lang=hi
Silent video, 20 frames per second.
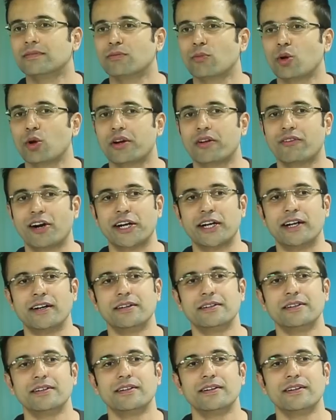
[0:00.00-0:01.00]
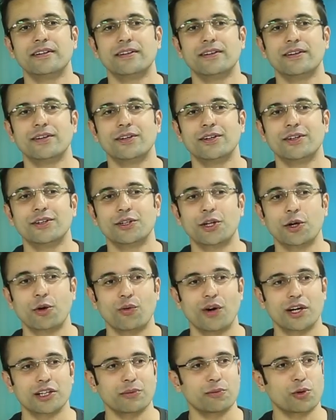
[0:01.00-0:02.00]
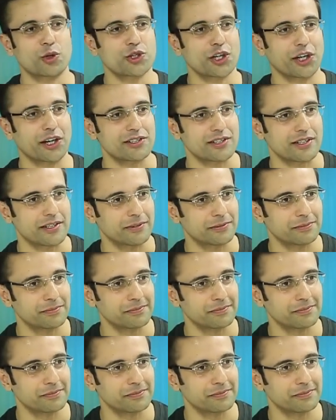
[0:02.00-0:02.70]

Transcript: बोलो रिमाइंड देखो वहां तक पहुंचे कैसे